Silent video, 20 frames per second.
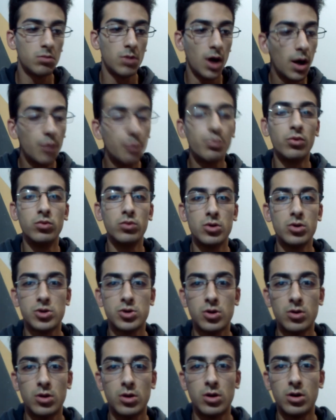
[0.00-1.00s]
appunto
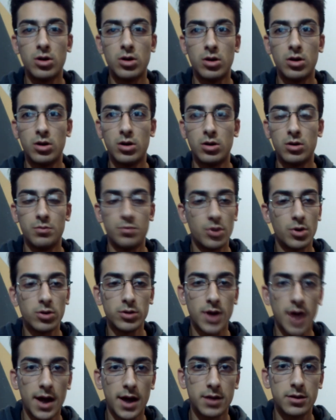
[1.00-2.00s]
sono
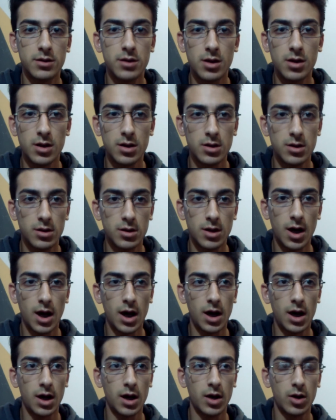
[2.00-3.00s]
protetti
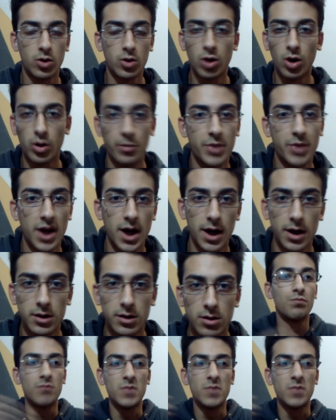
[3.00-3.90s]
da copyright.